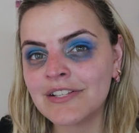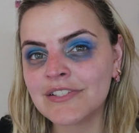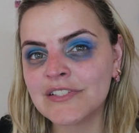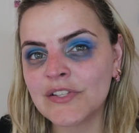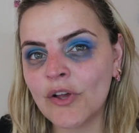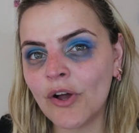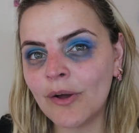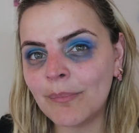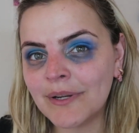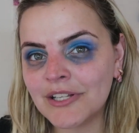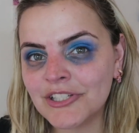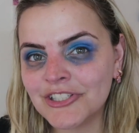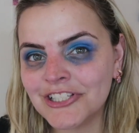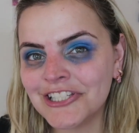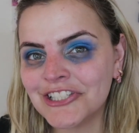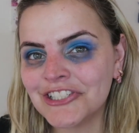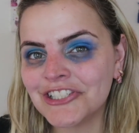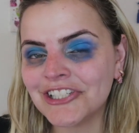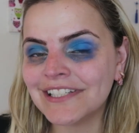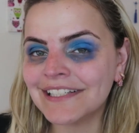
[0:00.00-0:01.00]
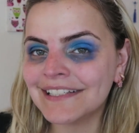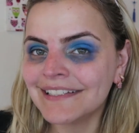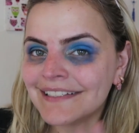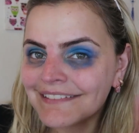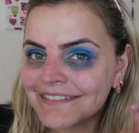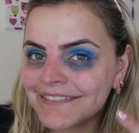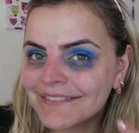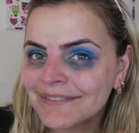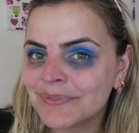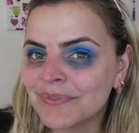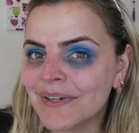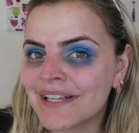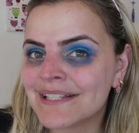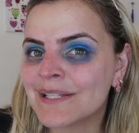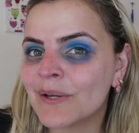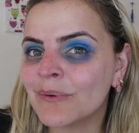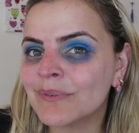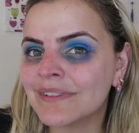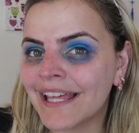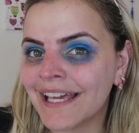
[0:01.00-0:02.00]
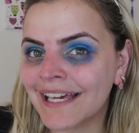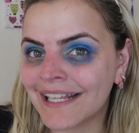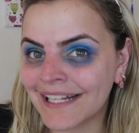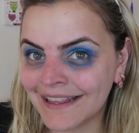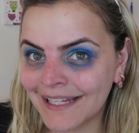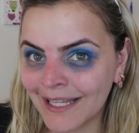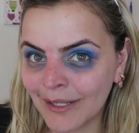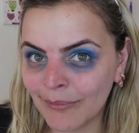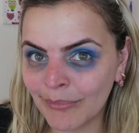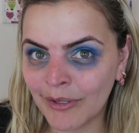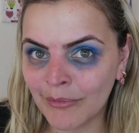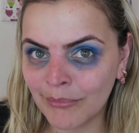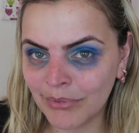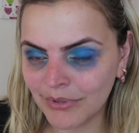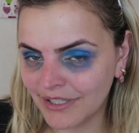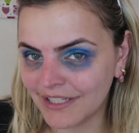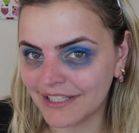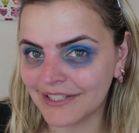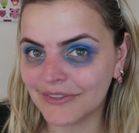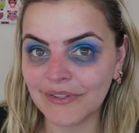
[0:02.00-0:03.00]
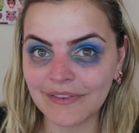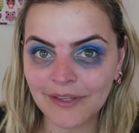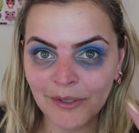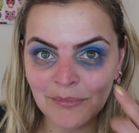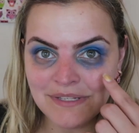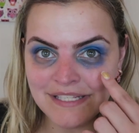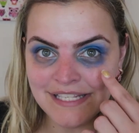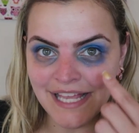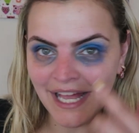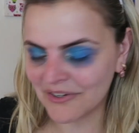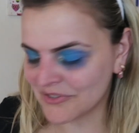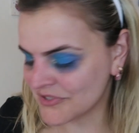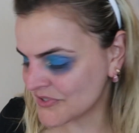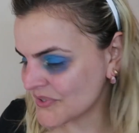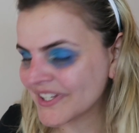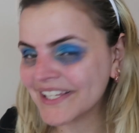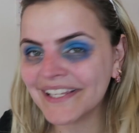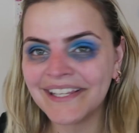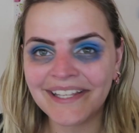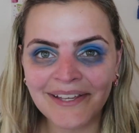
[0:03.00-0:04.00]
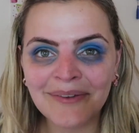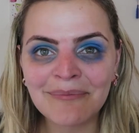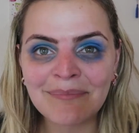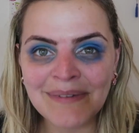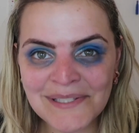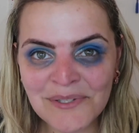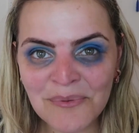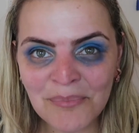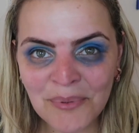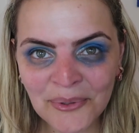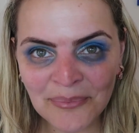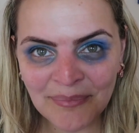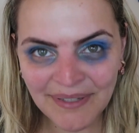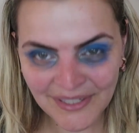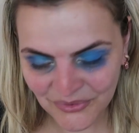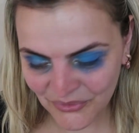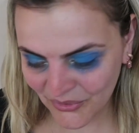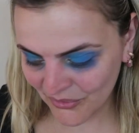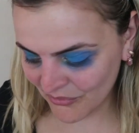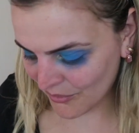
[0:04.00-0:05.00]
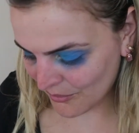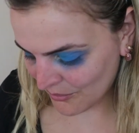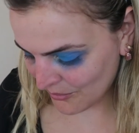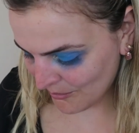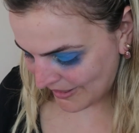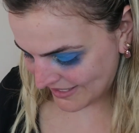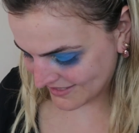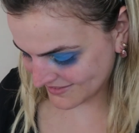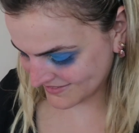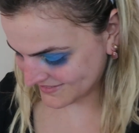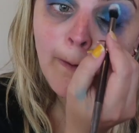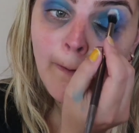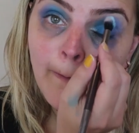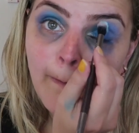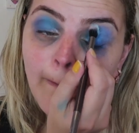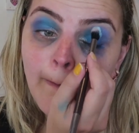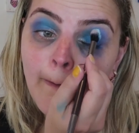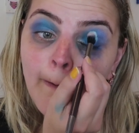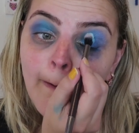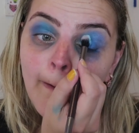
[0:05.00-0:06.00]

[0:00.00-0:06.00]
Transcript: só pra gente fazer um degradê bem bonito. E tá bizarro isso aqui, mas eu prometo que eu vou arrumar. É.